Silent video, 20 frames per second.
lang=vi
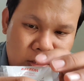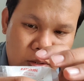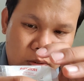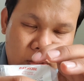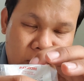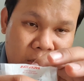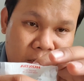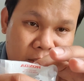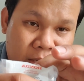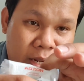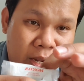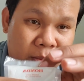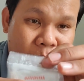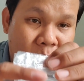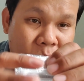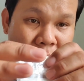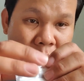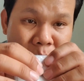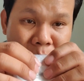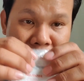cho nó sáng xe một
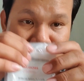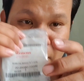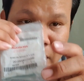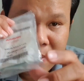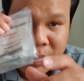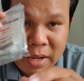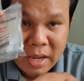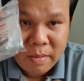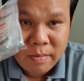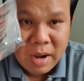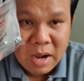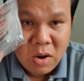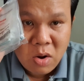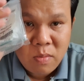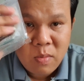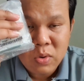con 35 ngàn ba con